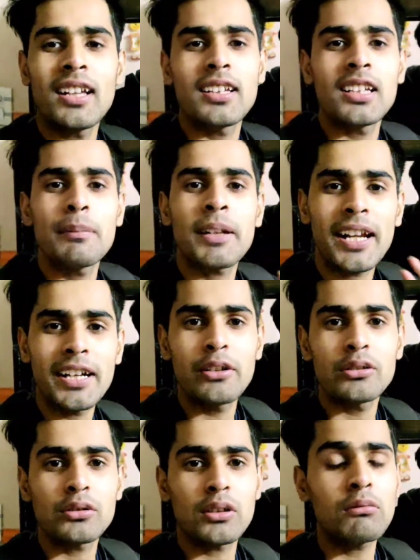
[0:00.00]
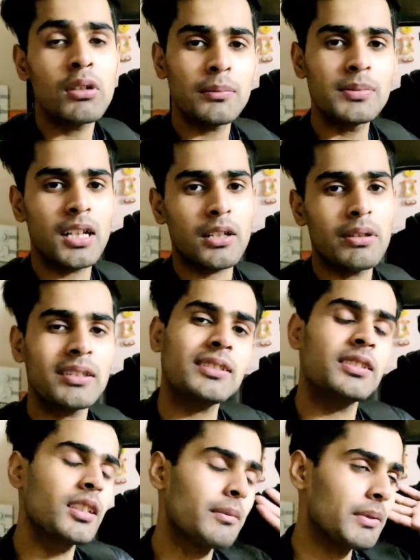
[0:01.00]
फिलहाल के लिए मैं रेडी हो चुका हूँ अब जा रहा
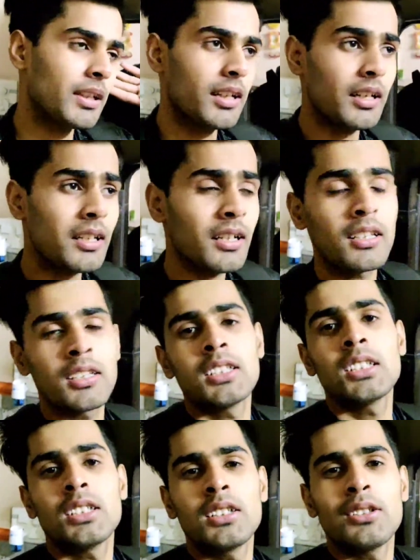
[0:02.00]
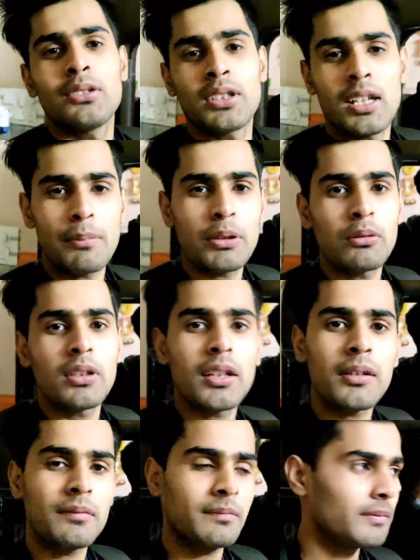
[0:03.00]
हूँ यहाँ से सीधा अपने घर और यहाँ पे
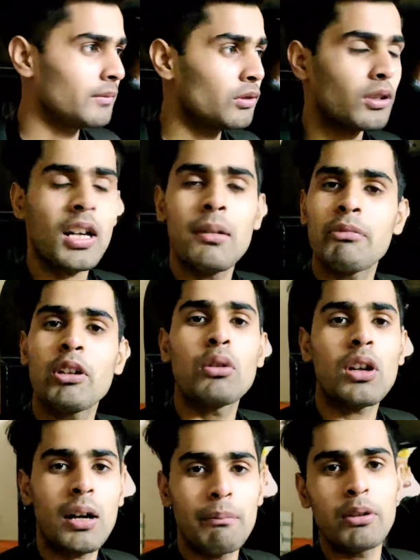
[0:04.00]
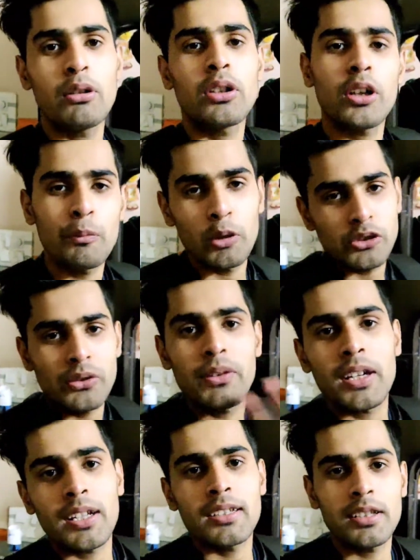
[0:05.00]
रुक गया जो काम था वो काम भी हो गया
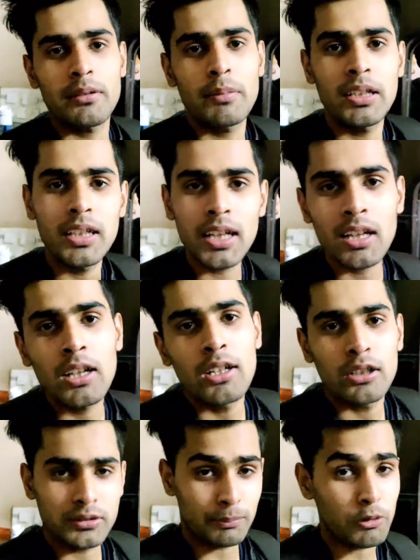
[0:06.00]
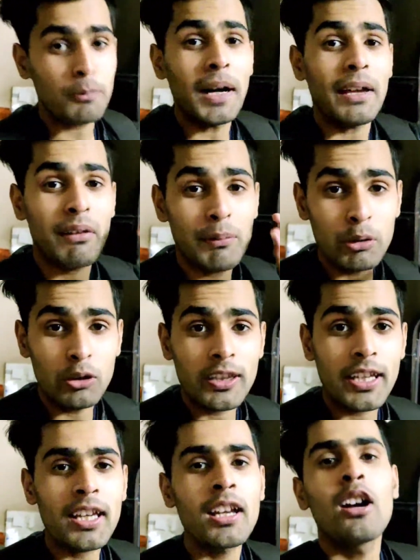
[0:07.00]
मौसी वगैरह से भी मिल लिया और सबको बाय बाय
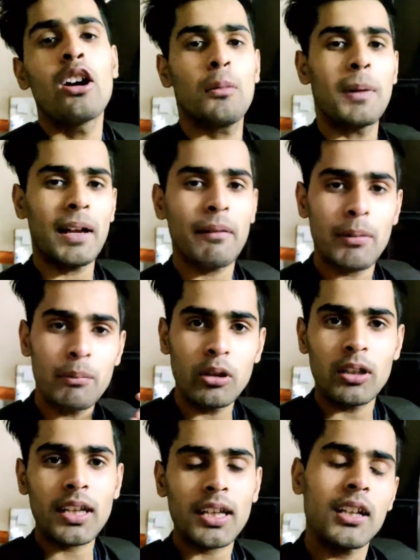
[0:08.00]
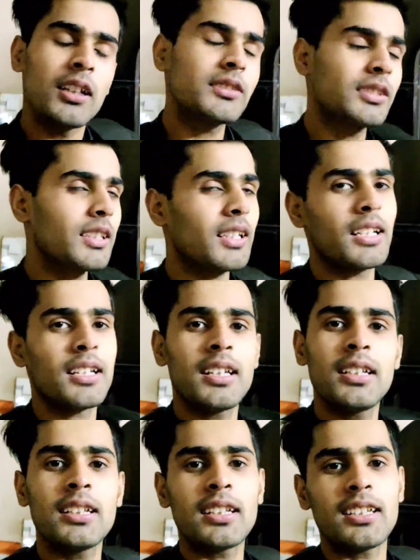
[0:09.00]
बोलते हैं और बाय बाय बोल के सीधा
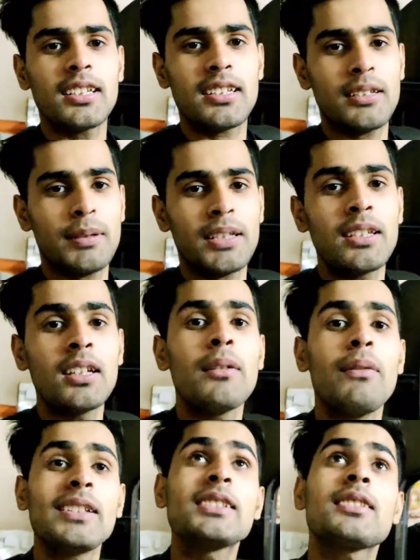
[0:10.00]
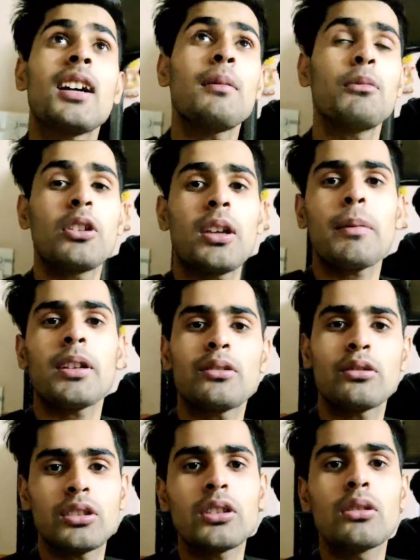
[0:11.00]
घर के लिए निकलते हैं भाई वैसे ही शाम हो गया
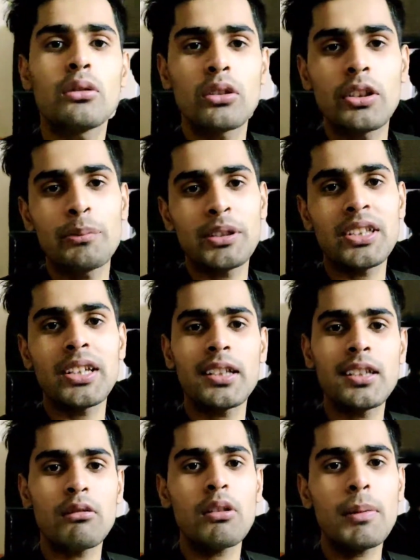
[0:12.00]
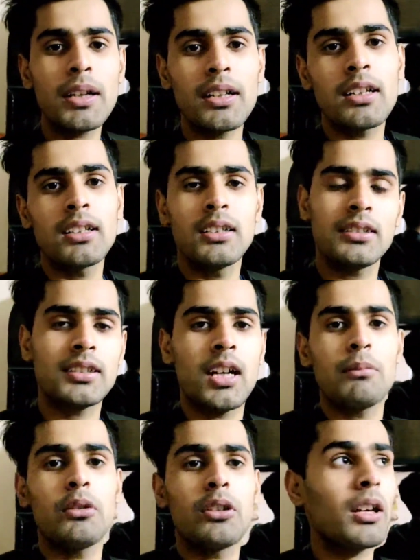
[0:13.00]
मैंने सोचा था दो तीन बजे निकल जाऊँगा बट
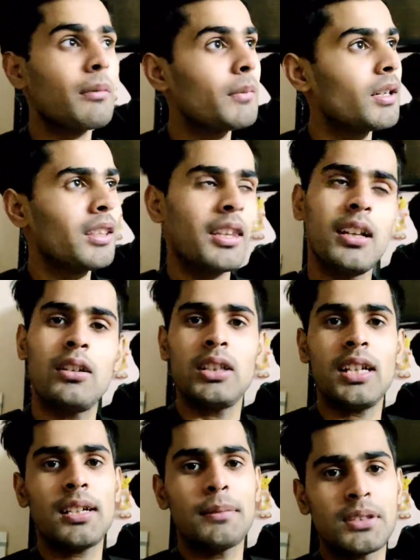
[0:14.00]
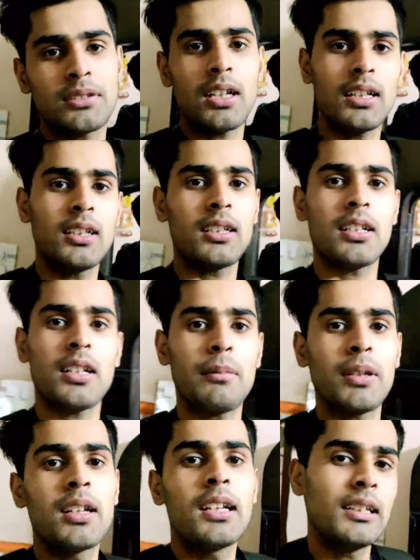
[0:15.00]
शाम हो गया अंधेरा हो जाएगा बस आधे
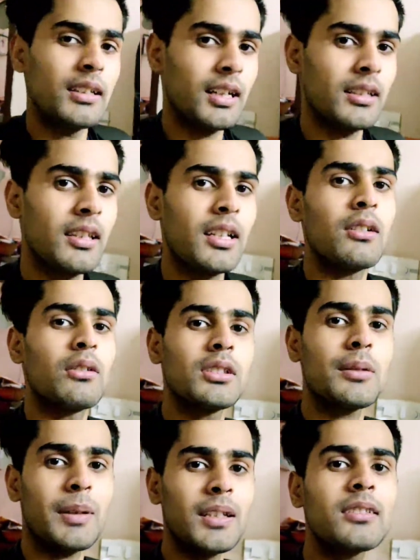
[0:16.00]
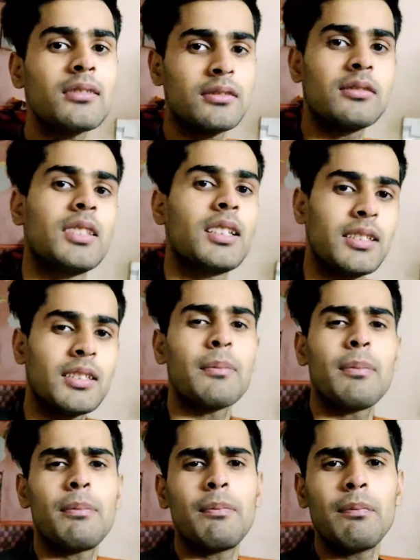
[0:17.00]
घंटे में अंधेरा होने से पहले
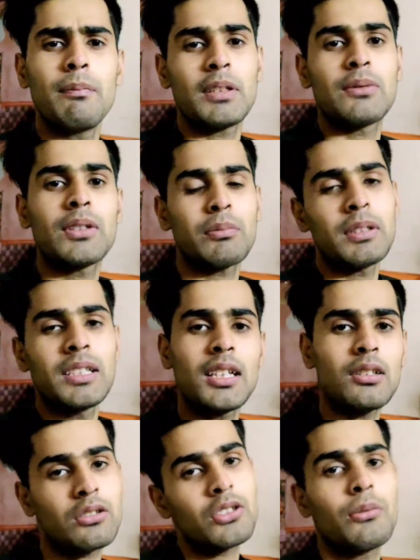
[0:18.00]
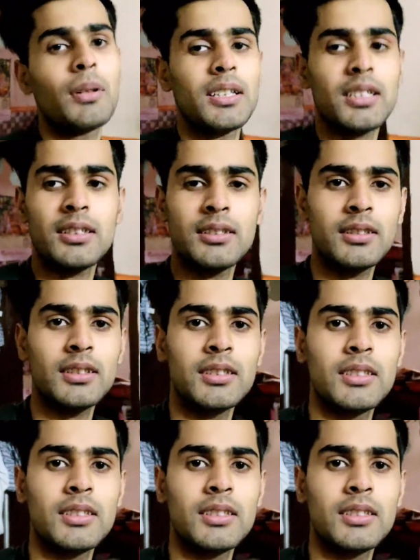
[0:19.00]
जल्दी से बस बस मिल जाए तो अच्छी बात है